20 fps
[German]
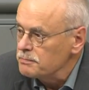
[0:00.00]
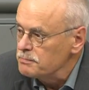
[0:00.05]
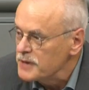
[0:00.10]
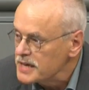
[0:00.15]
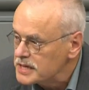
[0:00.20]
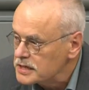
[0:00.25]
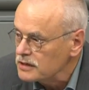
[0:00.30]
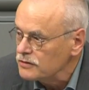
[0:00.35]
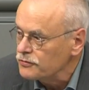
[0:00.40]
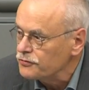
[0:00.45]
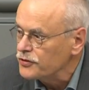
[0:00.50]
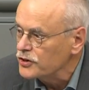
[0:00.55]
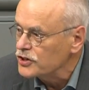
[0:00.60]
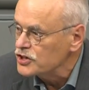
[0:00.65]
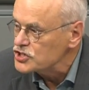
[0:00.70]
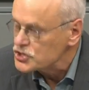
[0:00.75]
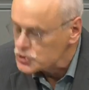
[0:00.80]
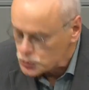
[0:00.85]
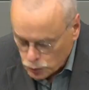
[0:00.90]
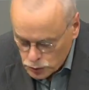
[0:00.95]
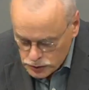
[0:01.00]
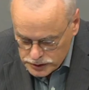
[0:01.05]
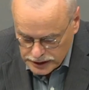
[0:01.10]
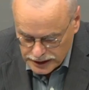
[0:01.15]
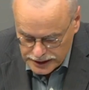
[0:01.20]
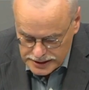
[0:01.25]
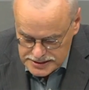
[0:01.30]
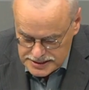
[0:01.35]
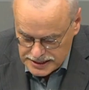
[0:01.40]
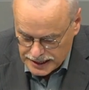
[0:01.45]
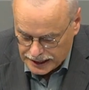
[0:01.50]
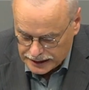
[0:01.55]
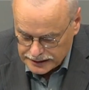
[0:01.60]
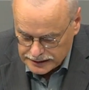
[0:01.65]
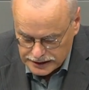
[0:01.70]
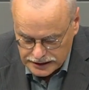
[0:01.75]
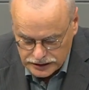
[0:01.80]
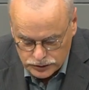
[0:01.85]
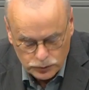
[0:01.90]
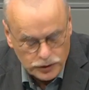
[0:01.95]
Mittel für
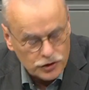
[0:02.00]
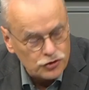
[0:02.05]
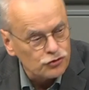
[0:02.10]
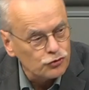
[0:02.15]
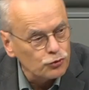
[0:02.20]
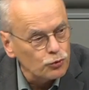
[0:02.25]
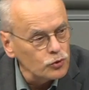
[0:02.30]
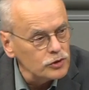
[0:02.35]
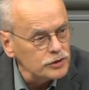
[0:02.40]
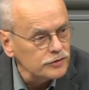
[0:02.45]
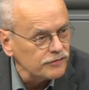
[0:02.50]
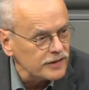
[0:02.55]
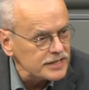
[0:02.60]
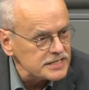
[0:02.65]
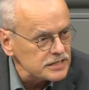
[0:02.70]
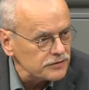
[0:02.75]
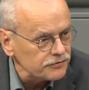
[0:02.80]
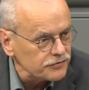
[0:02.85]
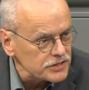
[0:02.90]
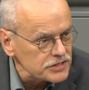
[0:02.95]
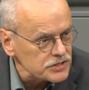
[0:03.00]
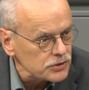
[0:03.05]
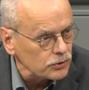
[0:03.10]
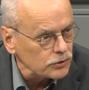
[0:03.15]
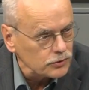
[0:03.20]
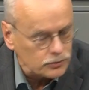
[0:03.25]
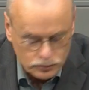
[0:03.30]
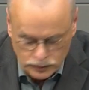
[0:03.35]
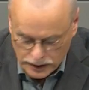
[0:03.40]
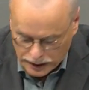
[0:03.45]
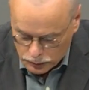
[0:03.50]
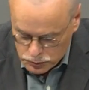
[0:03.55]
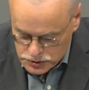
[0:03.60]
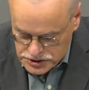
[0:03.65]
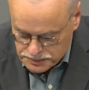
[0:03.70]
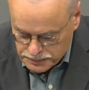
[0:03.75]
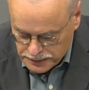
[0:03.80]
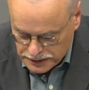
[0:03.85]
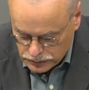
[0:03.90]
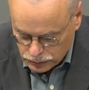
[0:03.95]
Gesundheitseinrichtungen, Schulen, Wasserversorgung,
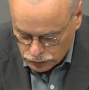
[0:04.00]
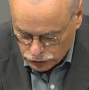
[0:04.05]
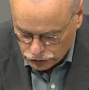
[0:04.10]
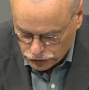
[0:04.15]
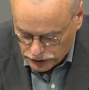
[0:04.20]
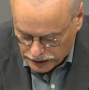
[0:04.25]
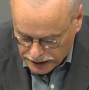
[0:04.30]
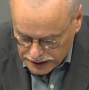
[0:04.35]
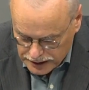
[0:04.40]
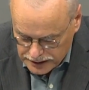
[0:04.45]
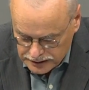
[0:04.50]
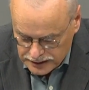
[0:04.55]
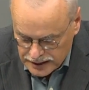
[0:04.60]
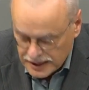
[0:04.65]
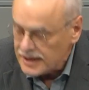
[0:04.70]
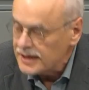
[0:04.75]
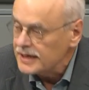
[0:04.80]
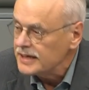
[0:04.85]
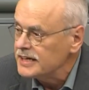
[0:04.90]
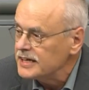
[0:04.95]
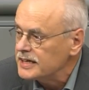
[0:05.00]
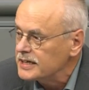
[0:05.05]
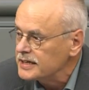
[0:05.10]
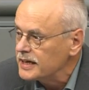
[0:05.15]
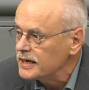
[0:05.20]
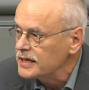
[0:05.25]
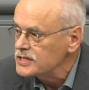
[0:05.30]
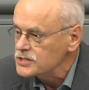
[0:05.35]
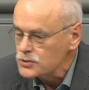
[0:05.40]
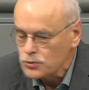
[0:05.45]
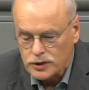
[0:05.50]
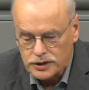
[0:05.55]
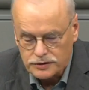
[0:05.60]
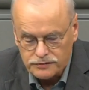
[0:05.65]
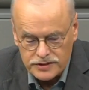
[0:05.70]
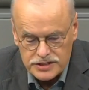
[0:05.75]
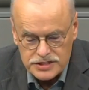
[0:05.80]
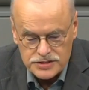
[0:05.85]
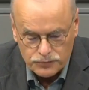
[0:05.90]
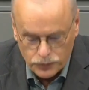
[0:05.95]
Ausbildung streichen. Ich nenne so
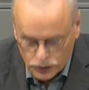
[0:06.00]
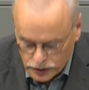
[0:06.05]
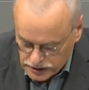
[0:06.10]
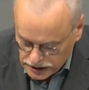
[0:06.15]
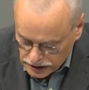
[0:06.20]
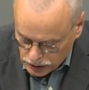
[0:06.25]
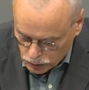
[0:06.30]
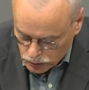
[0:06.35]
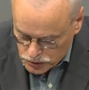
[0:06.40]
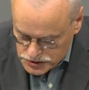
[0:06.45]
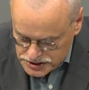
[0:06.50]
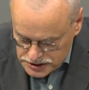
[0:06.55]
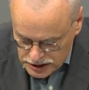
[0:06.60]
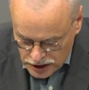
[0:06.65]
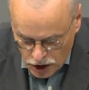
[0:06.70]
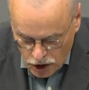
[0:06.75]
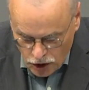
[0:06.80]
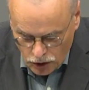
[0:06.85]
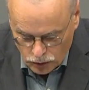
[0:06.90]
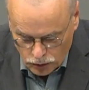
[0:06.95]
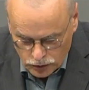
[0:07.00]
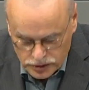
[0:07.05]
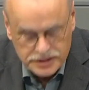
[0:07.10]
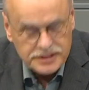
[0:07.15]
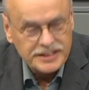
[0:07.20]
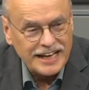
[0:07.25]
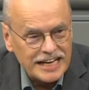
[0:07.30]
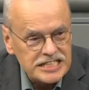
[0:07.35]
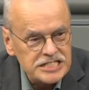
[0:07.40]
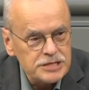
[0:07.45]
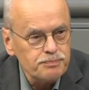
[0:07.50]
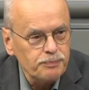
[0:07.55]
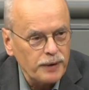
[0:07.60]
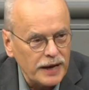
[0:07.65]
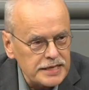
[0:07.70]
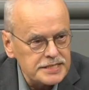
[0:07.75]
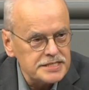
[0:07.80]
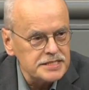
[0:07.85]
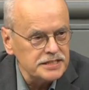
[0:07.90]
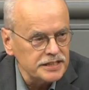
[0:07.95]
etwas würdelos und das
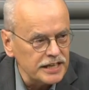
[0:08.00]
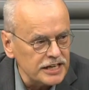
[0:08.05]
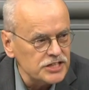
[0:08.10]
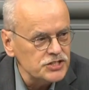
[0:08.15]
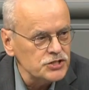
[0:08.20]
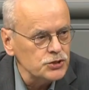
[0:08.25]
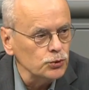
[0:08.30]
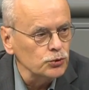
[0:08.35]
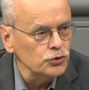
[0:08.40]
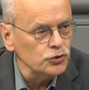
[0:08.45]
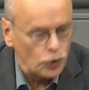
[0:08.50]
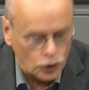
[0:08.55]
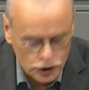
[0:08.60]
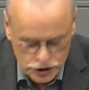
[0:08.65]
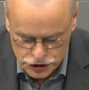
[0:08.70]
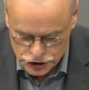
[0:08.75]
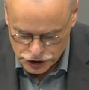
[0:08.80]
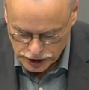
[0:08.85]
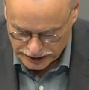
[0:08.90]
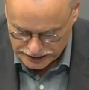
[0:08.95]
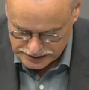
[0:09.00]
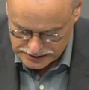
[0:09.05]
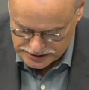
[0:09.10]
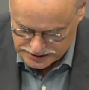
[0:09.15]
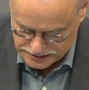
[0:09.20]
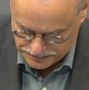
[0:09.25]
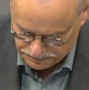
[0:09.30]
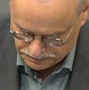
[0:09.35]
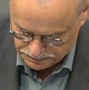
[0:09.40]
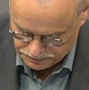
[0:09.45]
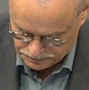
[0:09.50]
passt nicht zu Deutschland.